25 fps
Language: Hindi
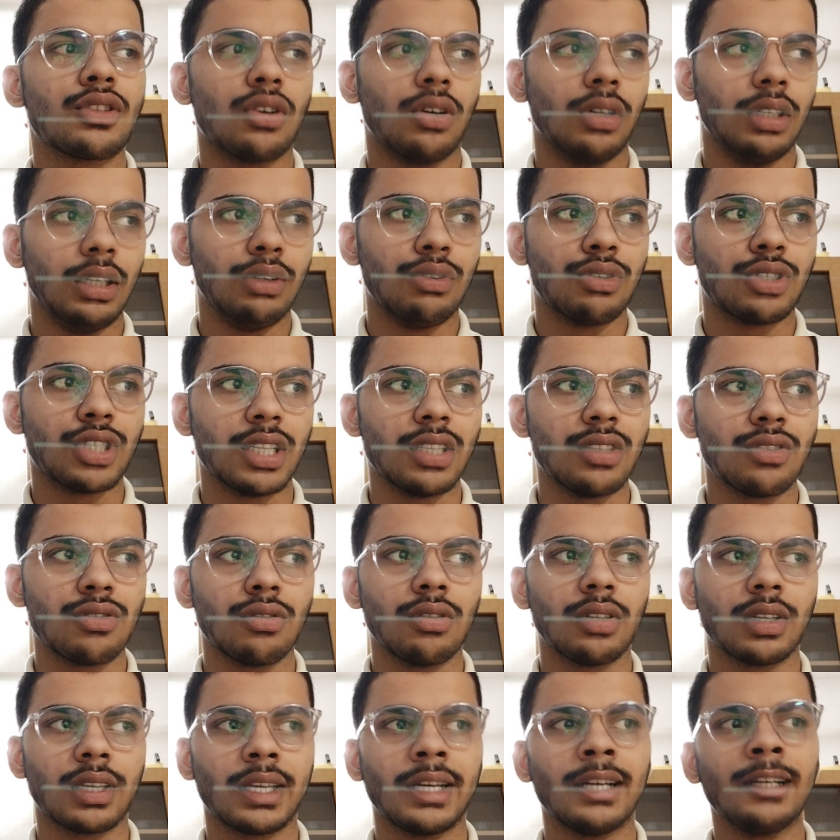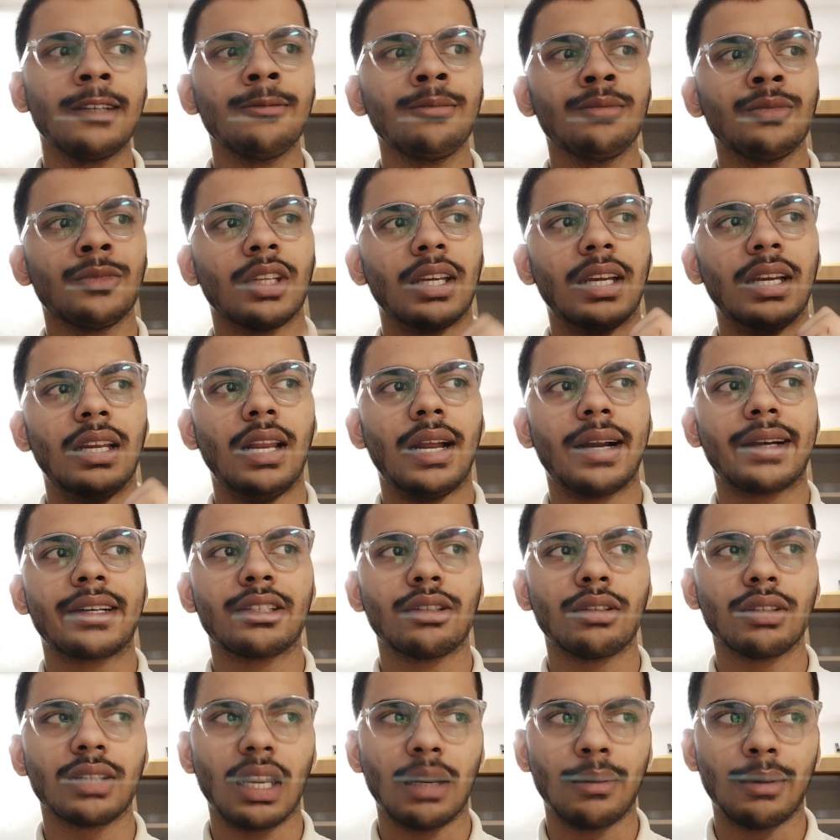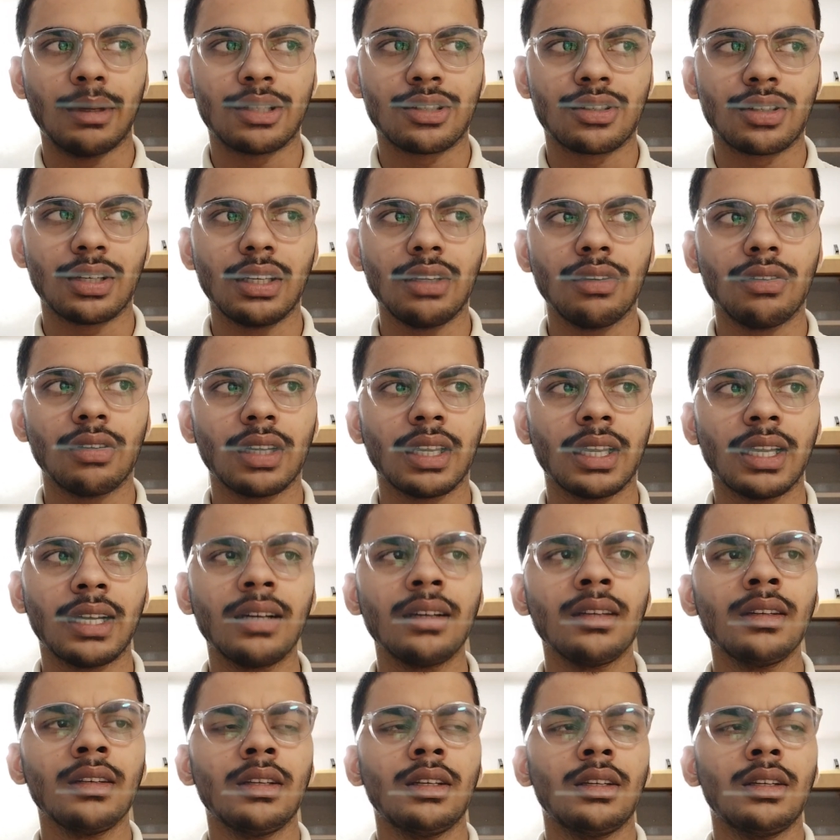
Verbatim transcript: सॉल्यूशंस हो गया इलेक्ट्रोकेमिस्ट्री हो गया